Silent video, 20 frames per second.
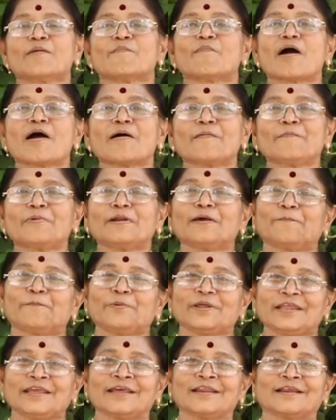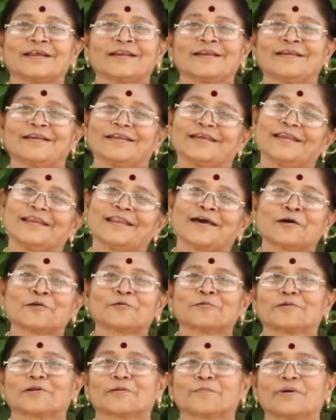மாம்பழ பிரியர்கள்
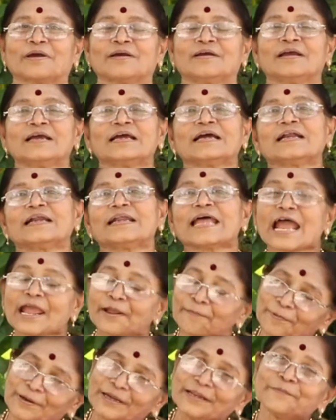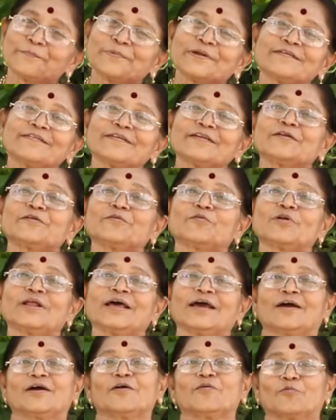எல்லாரும் நம்ம டயபெட்டிக் பேஷண்ட்டு கூட
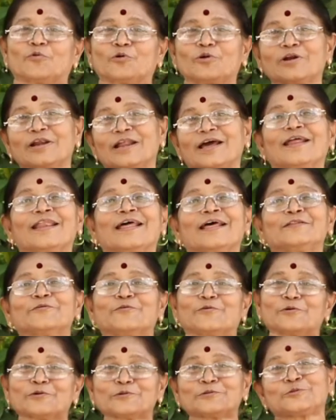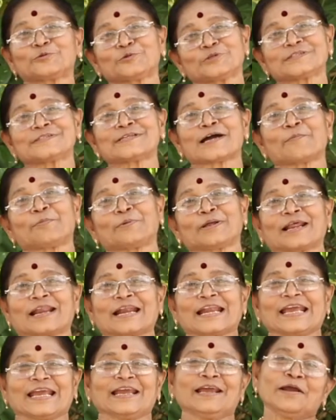ஒரு அது ஒரு துண்டு
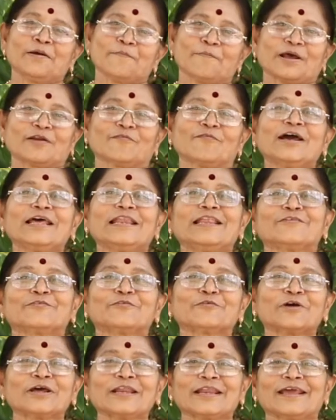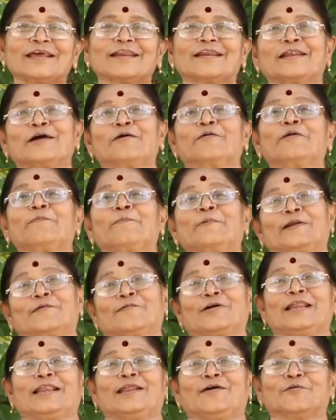சாப்பிட்டுக்கிறேனே பரவாயில்ல சுகர் ஏறுனா கூட
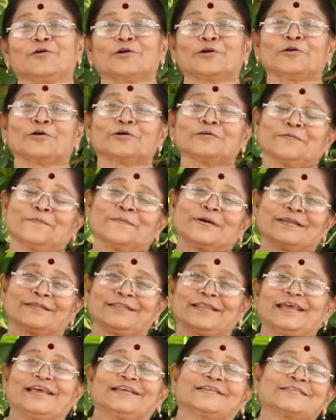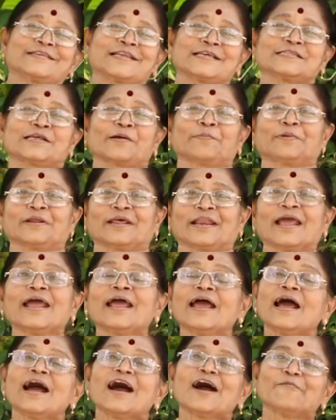பரவாயில்ல ஒரு டோஸ் மருந்து எக்ஸ்ட்ரா சாப்பிட்டுக்கிறேன்
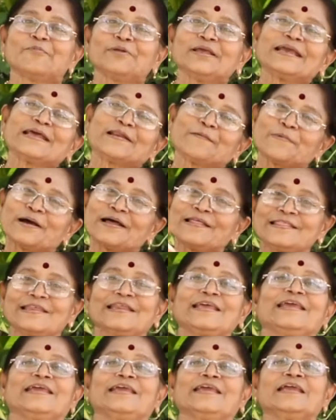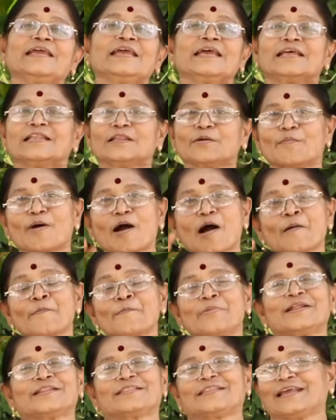அப்படிங்கிற மாதிரி இந்த
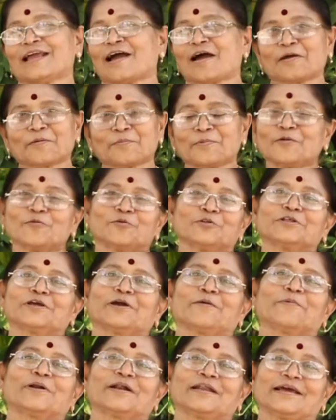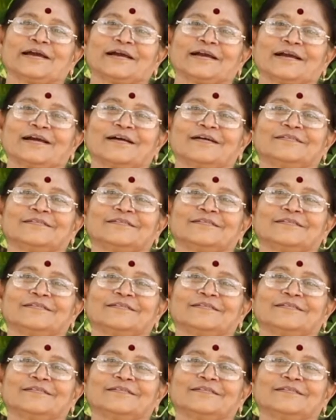மாம்பழத்தை யாருமே ஒதுக்க மாட்டாங்க